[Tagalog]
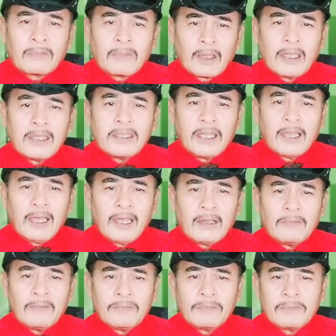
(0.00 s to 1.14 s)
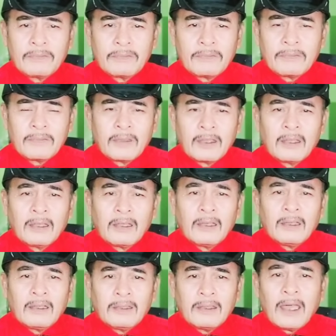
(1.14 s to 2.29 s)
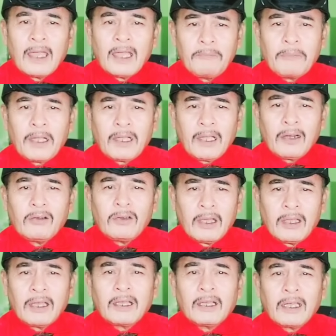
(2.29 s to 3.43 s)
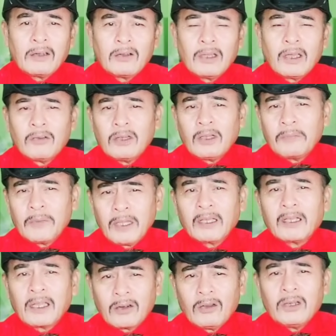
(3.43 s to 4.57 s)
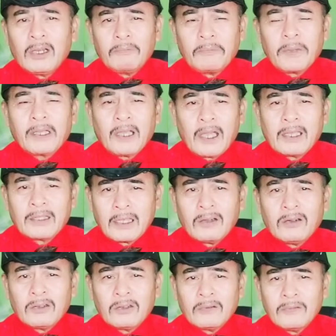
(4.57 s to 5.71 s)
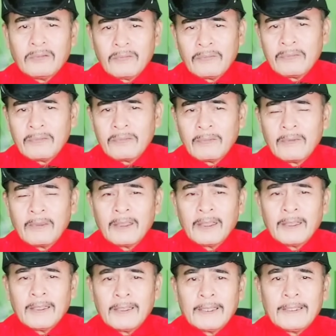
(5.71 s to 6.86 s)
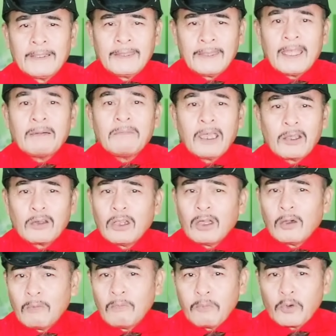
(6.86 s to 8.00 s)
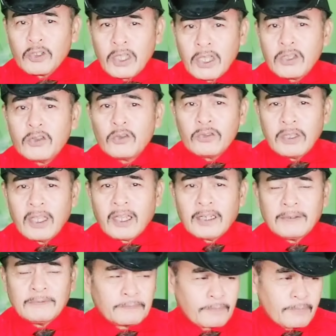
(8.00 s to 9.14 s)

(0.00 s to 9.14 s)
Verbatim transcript: Kaya sige lang. Dahil pagkaroon na nagkaroon ako ng nagkaroon ng pagkakataon na mayroon akong position diyan.